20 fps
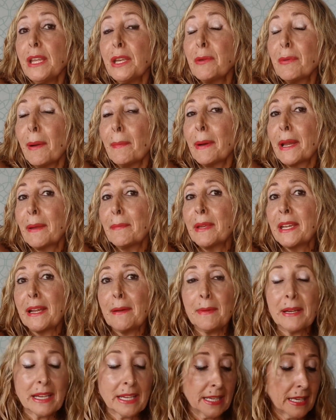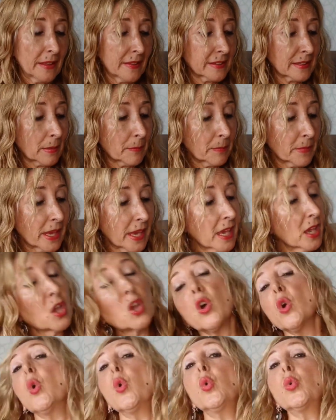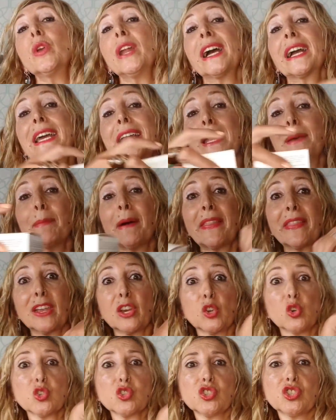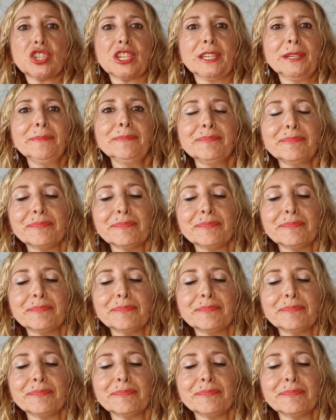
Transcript: iba para mirar más que nada también una crema de noche.